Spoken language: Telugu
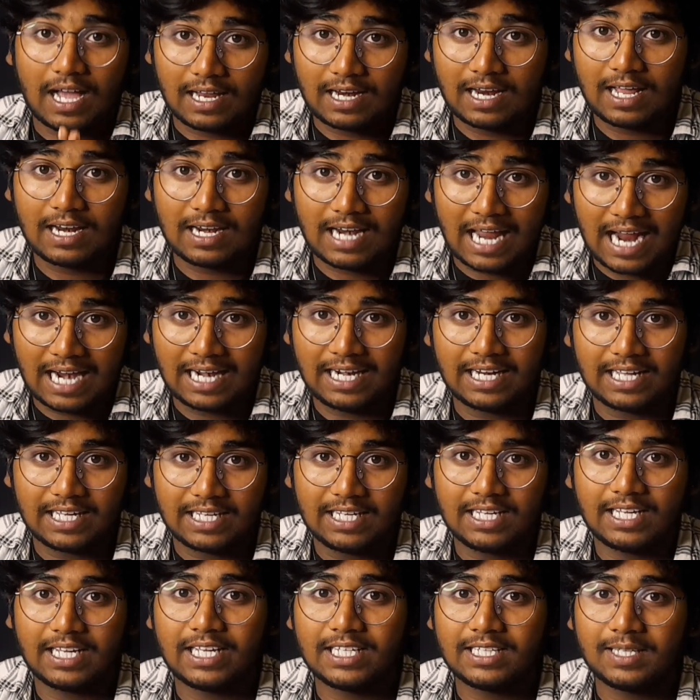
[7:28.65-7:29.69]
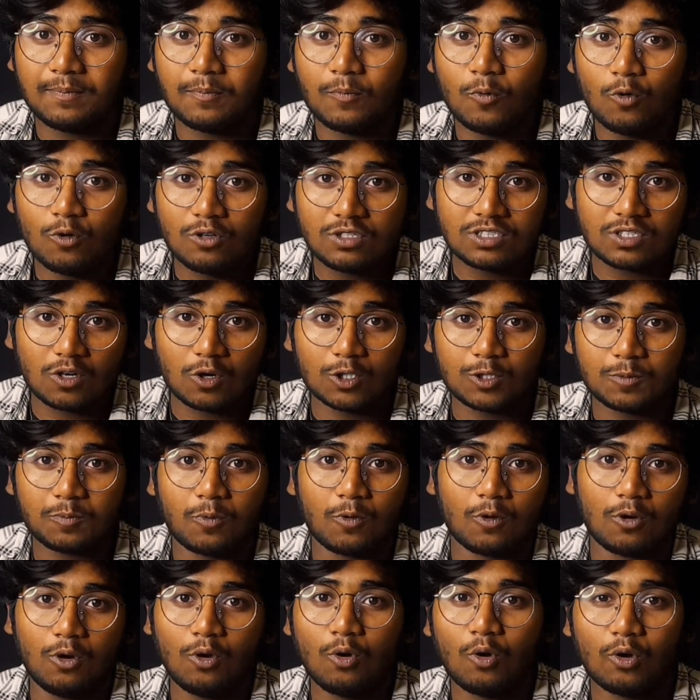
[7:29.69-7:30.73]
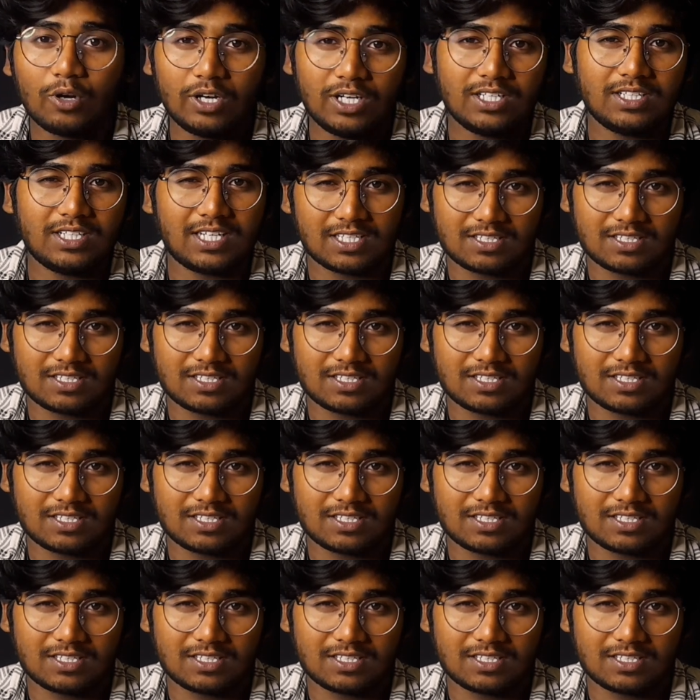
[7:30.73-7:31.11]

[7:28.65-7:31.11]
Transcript: అలా ల్యాండ్ అయ్యి ఇది మూన్ సౌత్ పోల్లో కొన్ని